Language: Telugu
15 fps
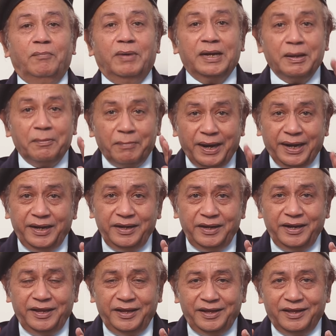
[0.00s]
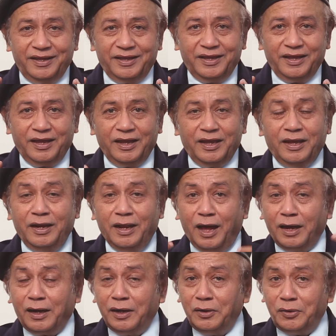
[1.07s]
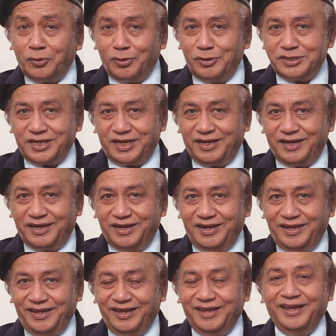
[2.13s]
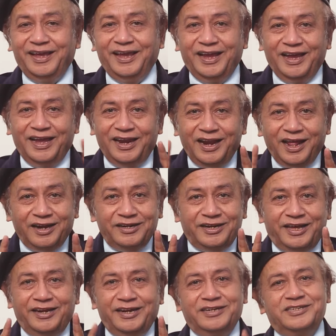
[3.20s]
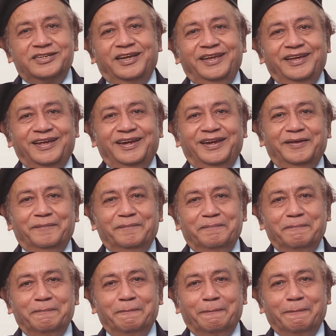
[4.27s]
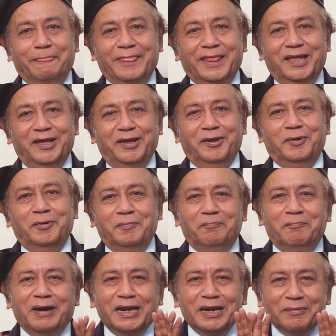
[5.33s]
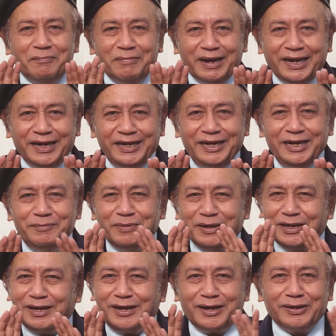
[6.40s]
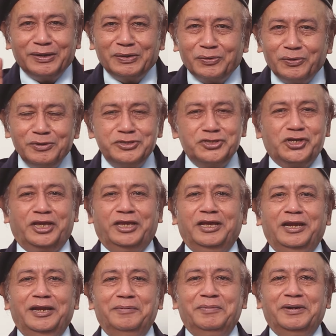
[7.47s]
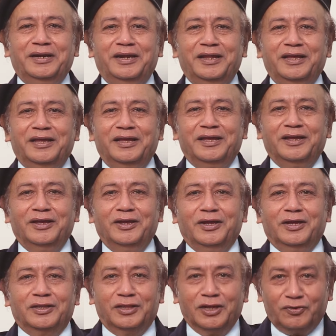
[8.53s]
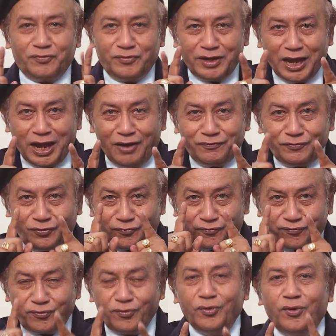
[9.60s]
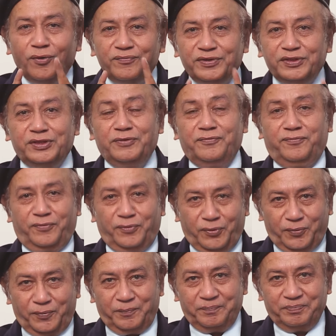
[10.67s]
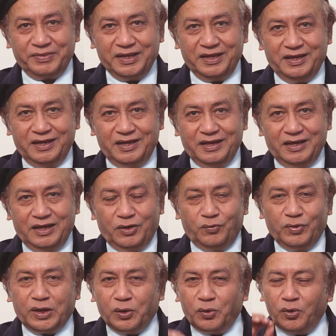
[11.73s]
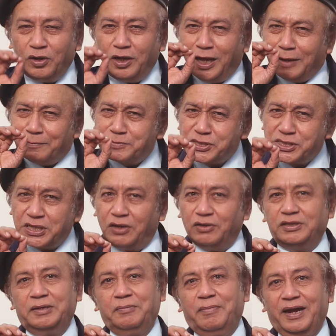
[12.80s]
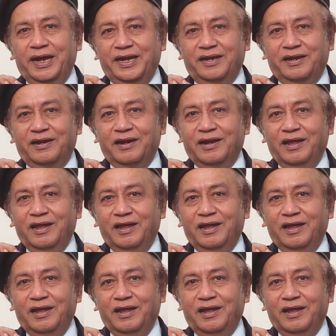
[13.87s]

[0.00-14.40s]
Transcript: మన మైండ్ని ఎలా కంట్రోల్ చేయాలి ఎలా డైరెక్ట్ చేయాలి మన మైండ్ని మనం కంట్రోల్ చేయలేమండి దట్ వీ హ్యావ్ టు ఫ్లో విత్ ది ఫ్లో వీ కెన్ ఓన్లీ అబ్జర్వ్ ది మైండ్